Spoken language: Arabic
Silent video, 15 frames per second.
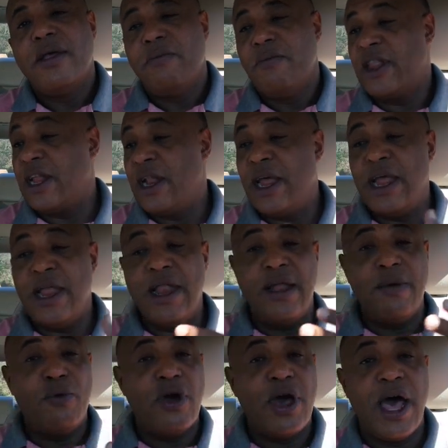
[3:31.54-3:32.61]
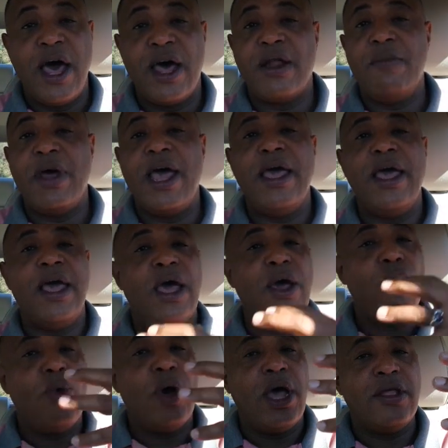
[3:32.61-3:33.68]
مثل البخار ماء
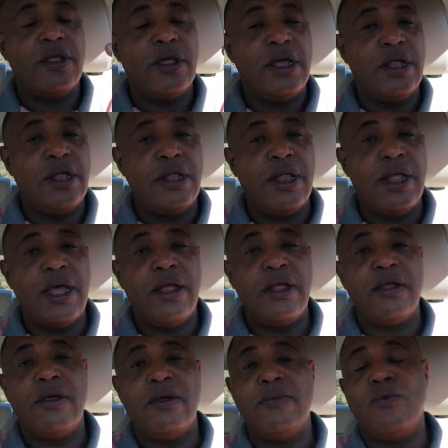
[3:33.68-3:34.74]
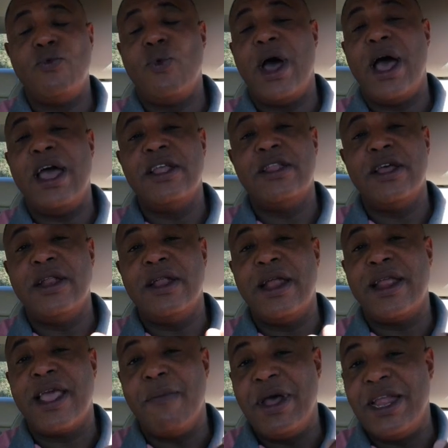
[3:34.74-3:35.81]
آه، آه، وأيضا
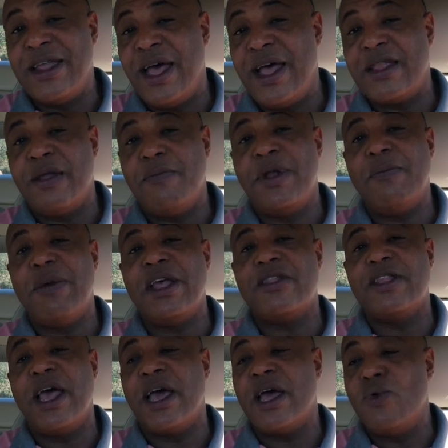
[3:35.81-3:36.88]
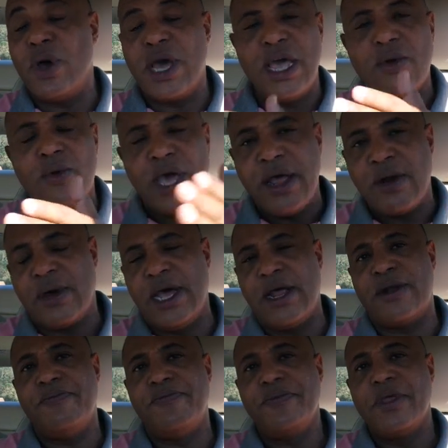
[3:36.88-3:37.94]
الكمادات بالماء الساخن وغيره وغيره
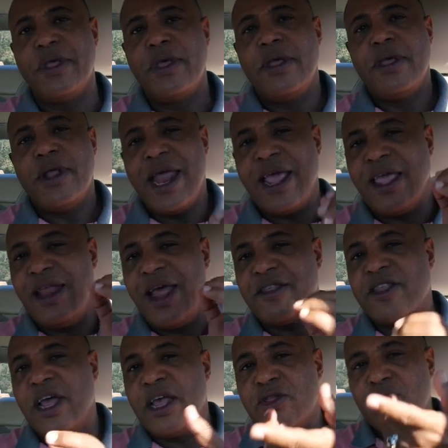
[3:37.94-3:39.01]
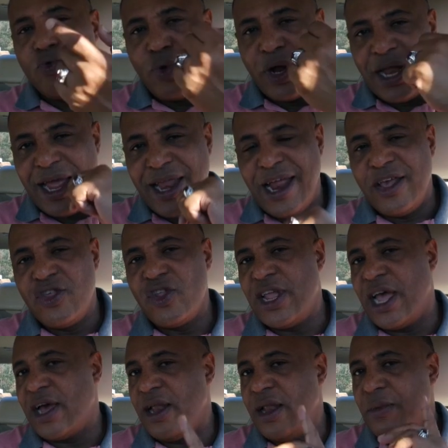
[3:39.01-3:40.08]
وغيره لكن الأساس هو العلاج
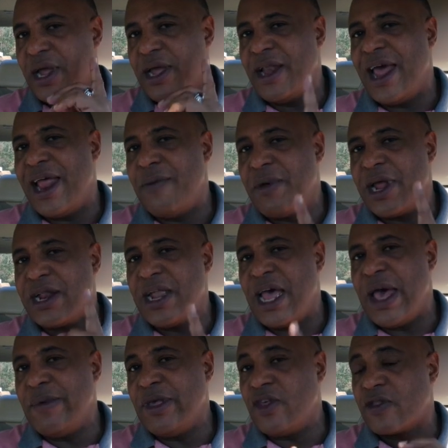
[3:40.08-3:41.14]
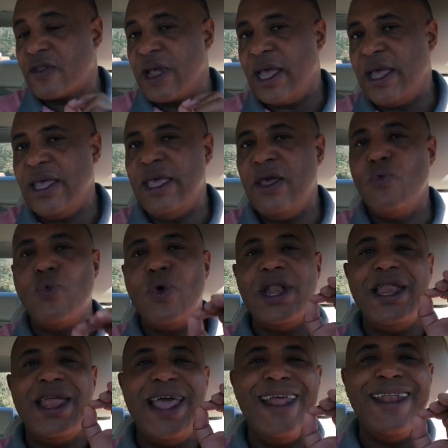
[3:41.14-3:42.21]
الداخلي من خلال برنامج صحي
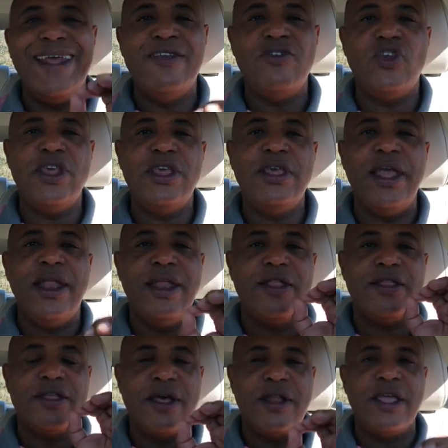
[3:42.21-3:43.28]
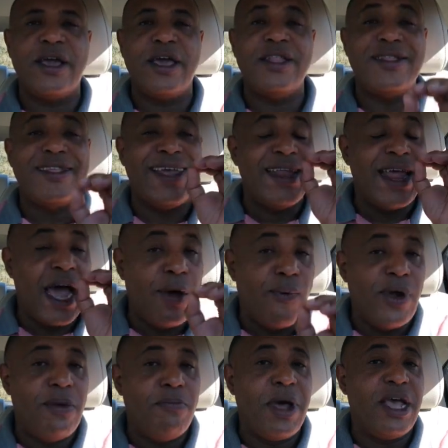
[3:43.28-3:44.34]
والعلاجية لطريقة
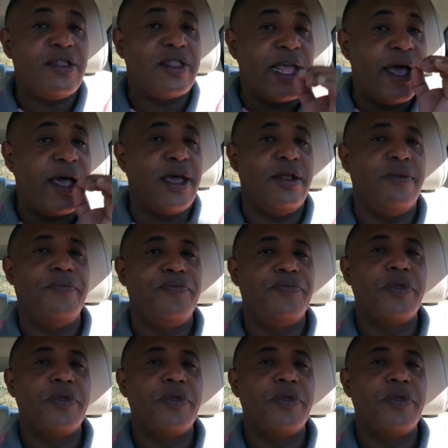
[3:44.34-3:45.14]
تناول ماء ساخن